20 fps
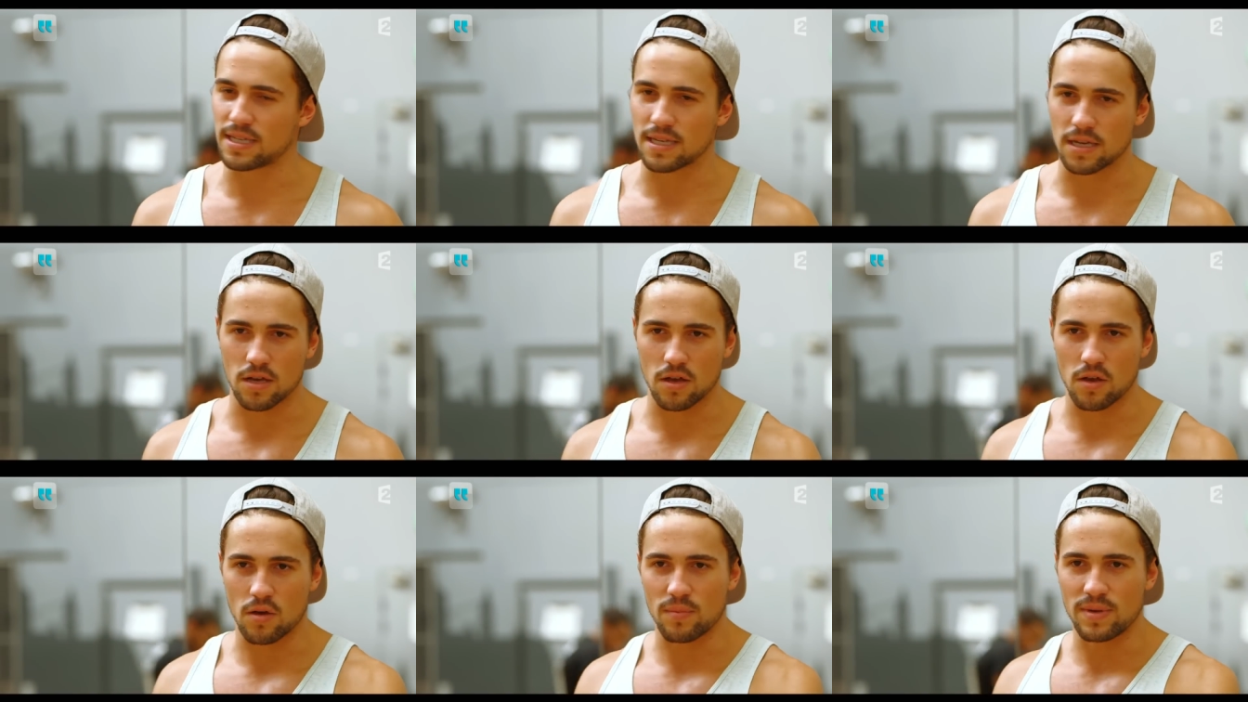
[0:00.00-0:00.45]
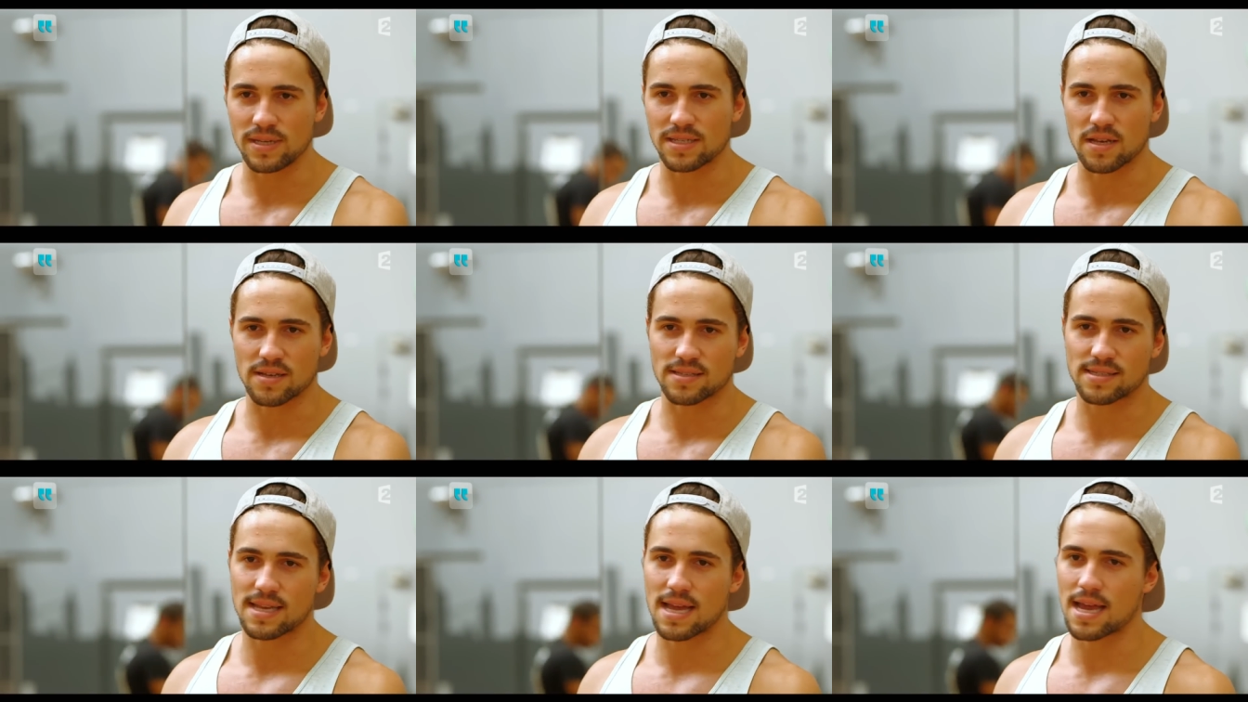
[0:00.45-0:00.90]
qui est
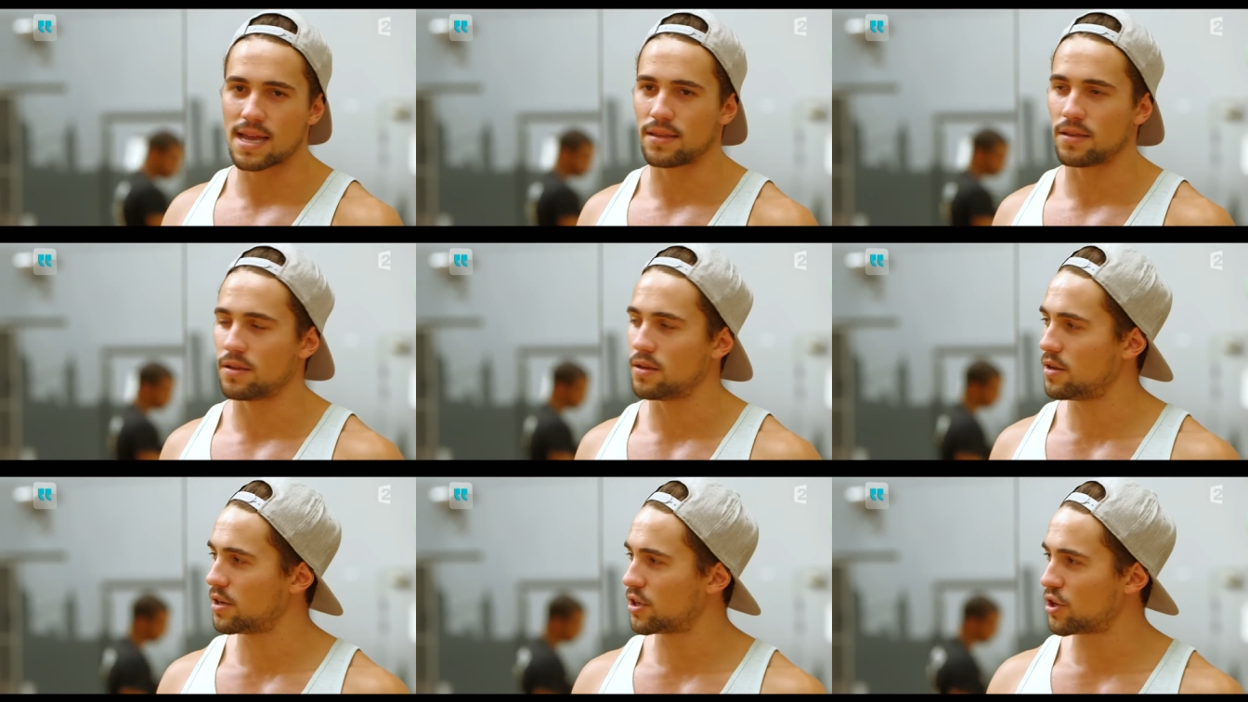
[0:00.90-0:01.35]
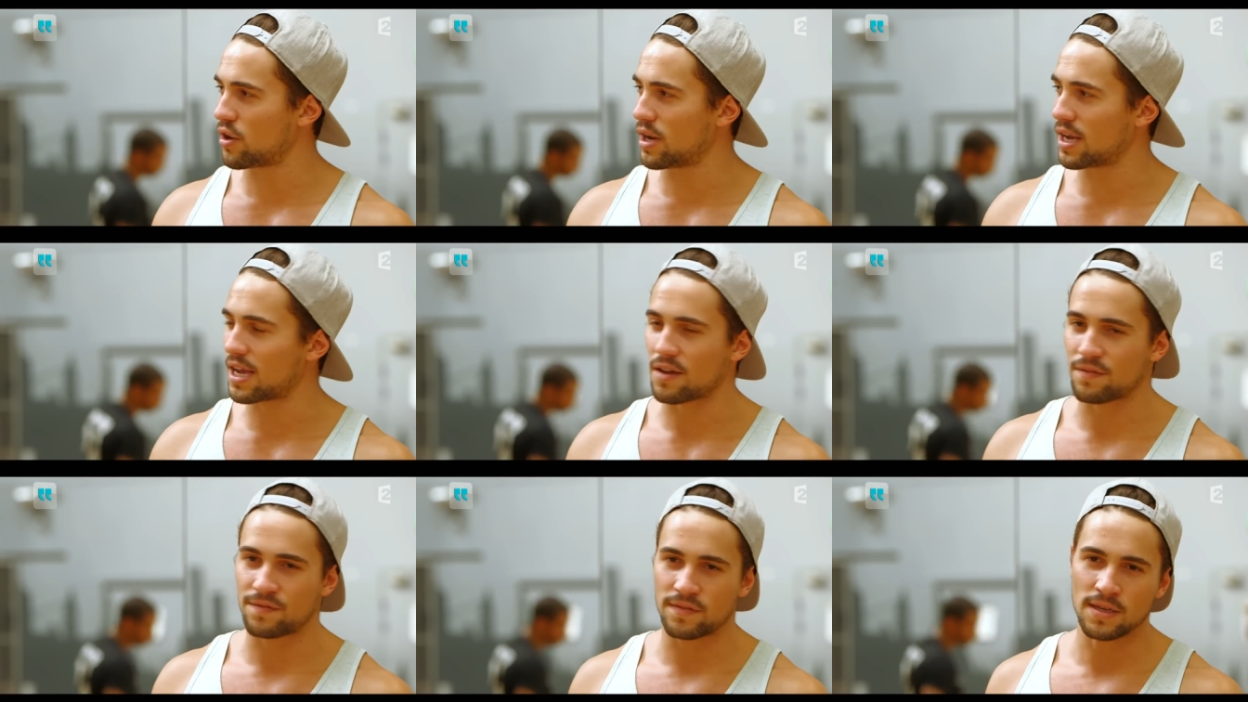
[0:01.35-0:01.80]
mise en scène,
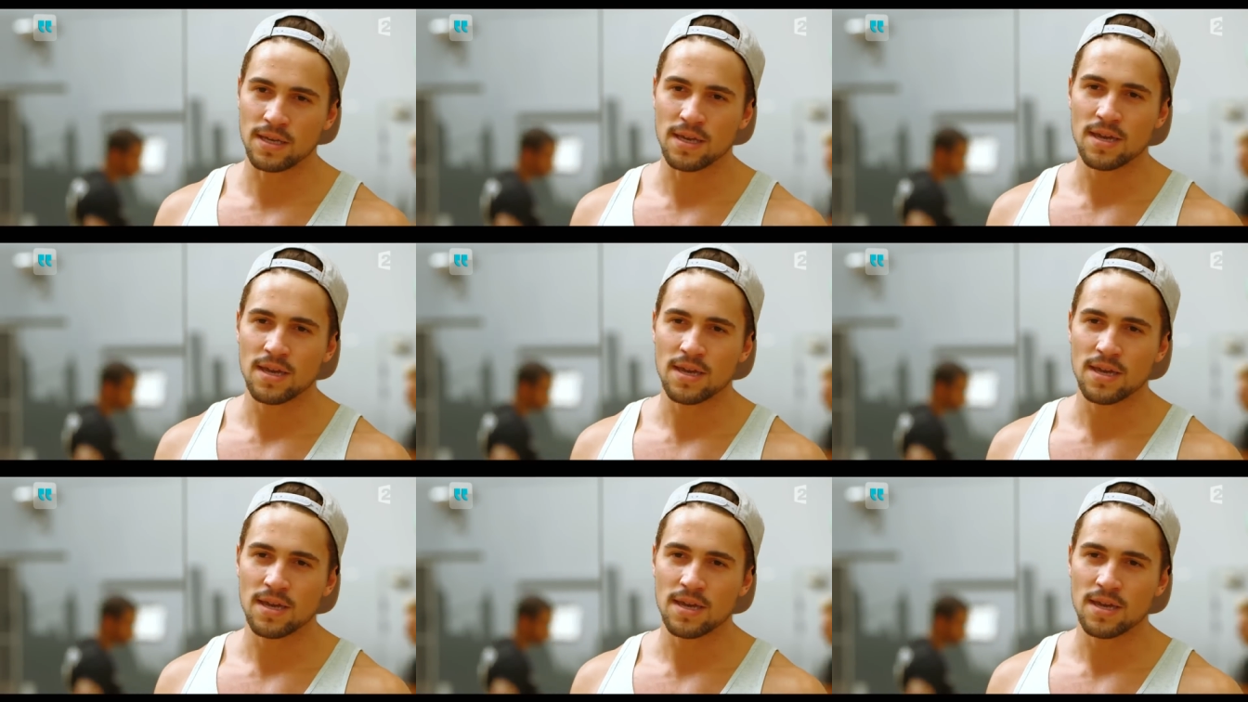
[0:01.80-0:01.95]
chorégraphie,